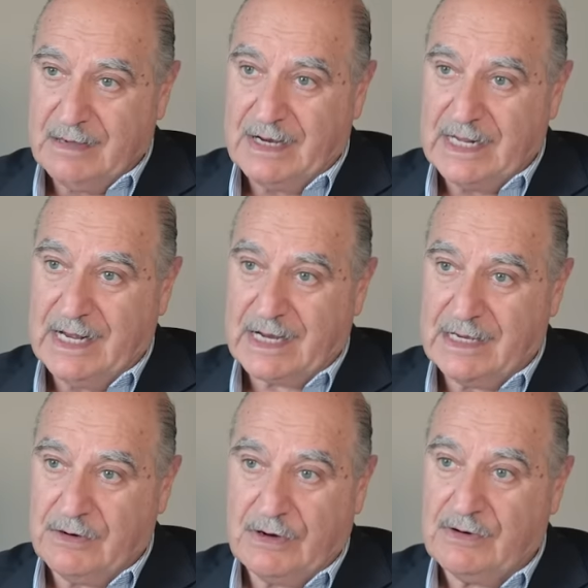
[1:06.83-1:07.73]
de manera
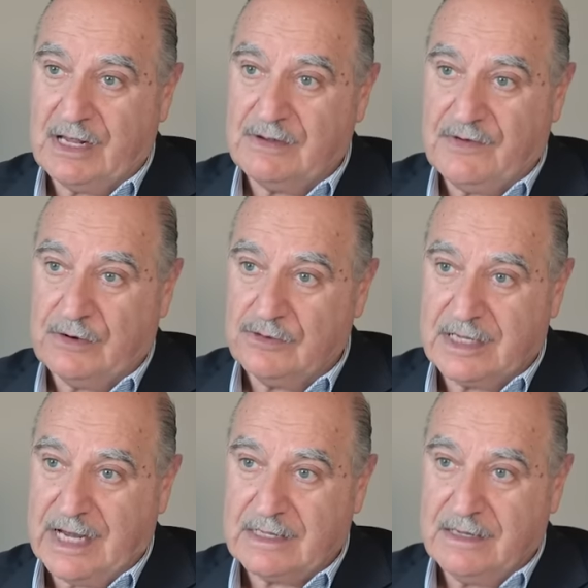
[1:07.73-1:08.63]
que no era una
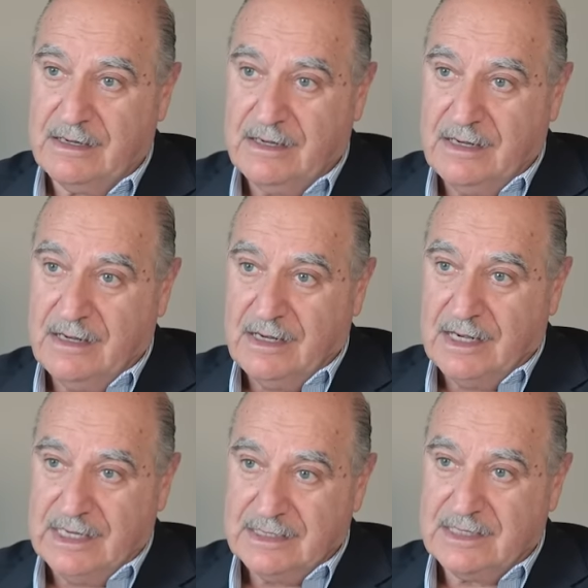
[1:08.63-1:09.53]
dificultad
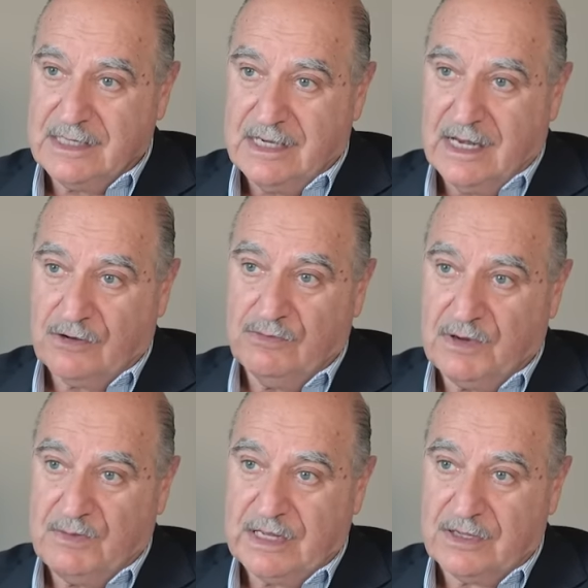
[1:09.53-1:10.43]
en sí el
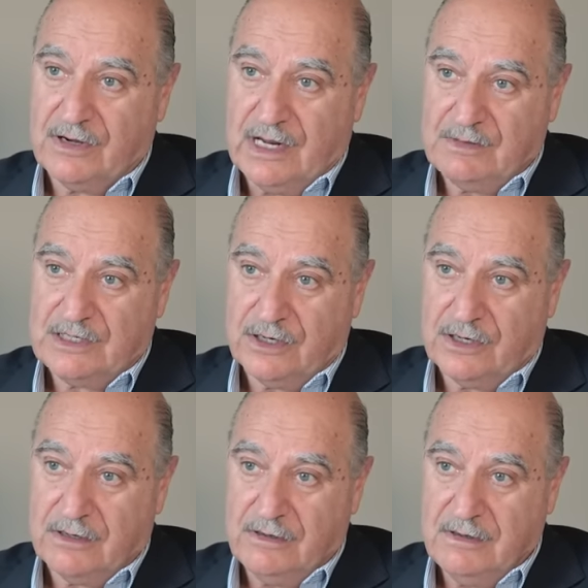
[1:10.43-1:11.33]
cumplimiento de la
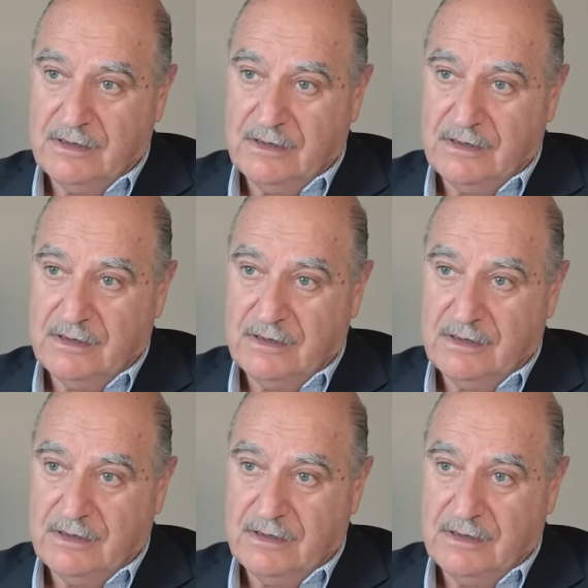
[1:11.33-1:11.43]
misión,